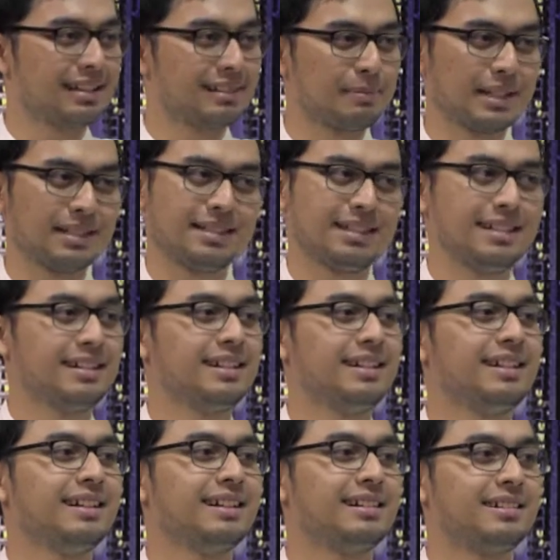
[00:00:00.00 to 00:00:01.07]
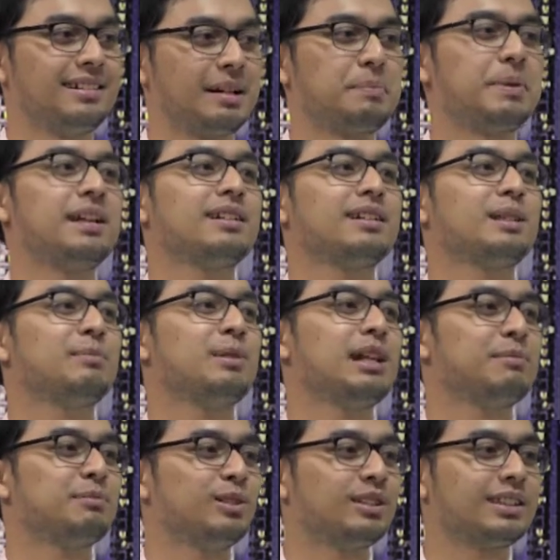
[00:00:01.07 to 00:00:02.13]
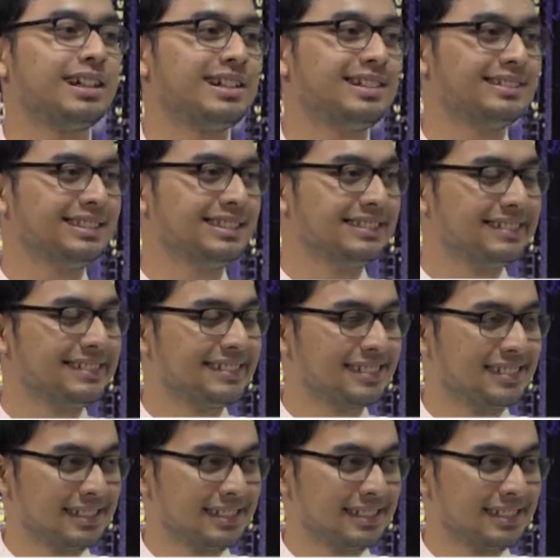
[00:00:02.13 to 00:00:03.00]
gitu pasti apalagi 90 tahun. Ah,